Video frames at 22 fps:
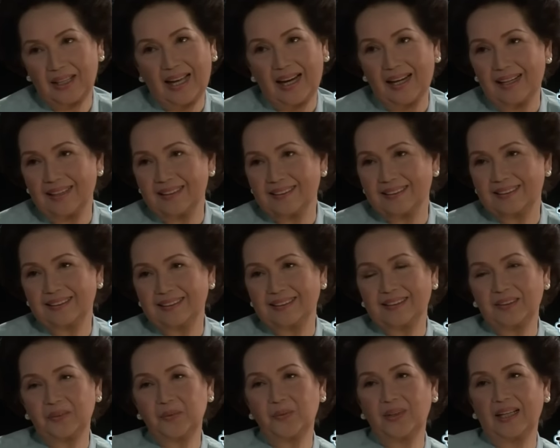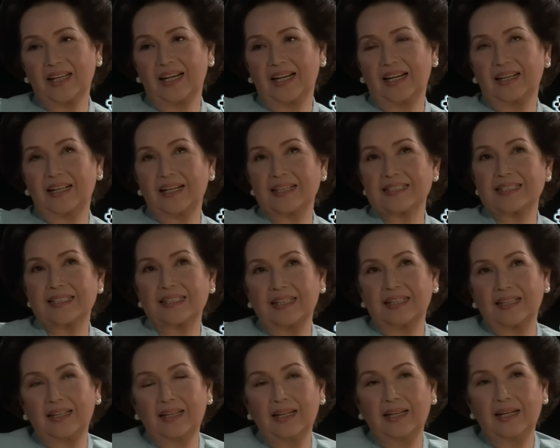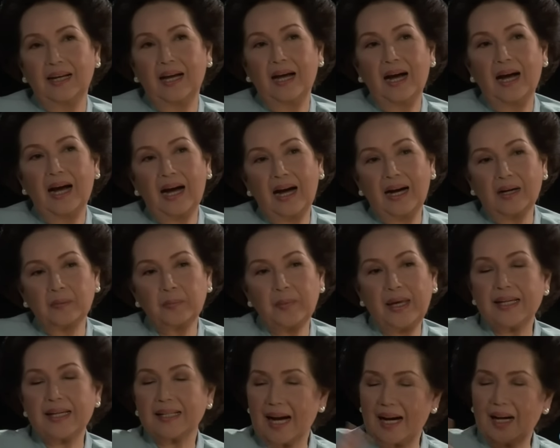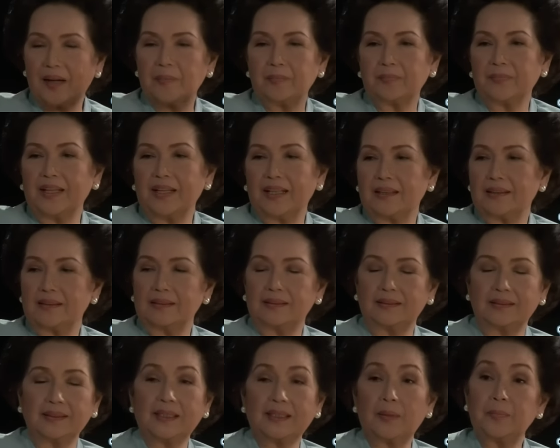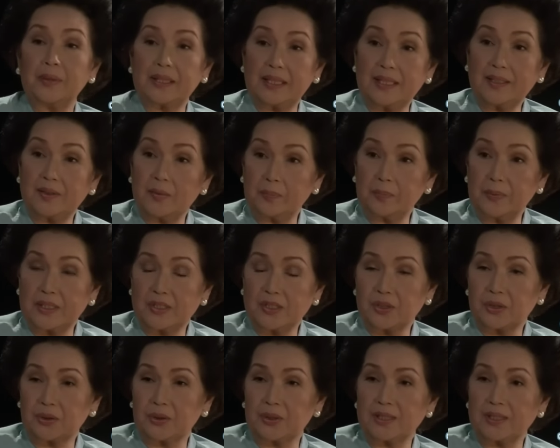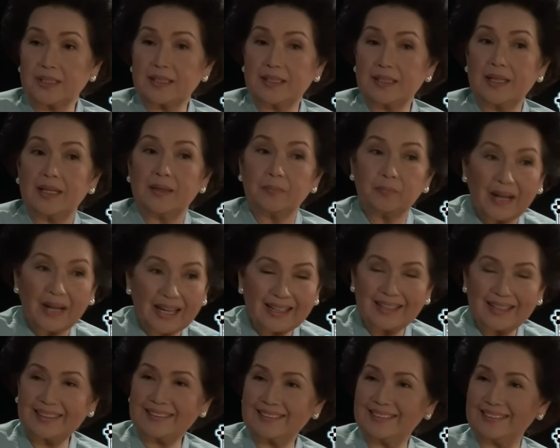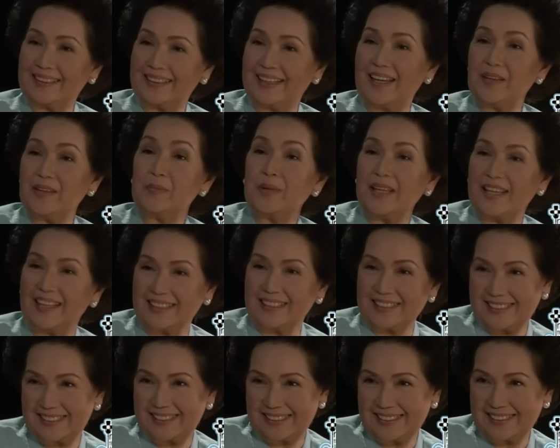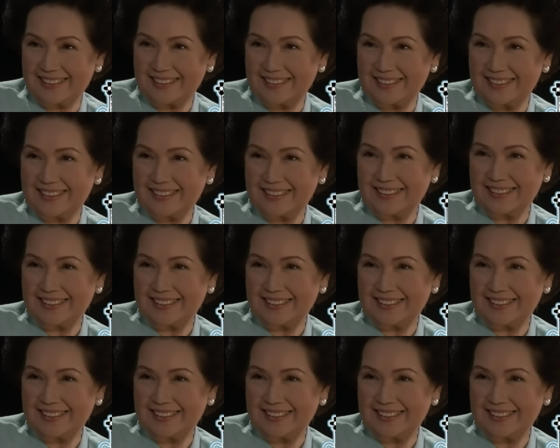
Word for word: Wala. Wala talaga ho? Wala. Kasi ang make-up ng Sampaguita Pictures, parang ABS.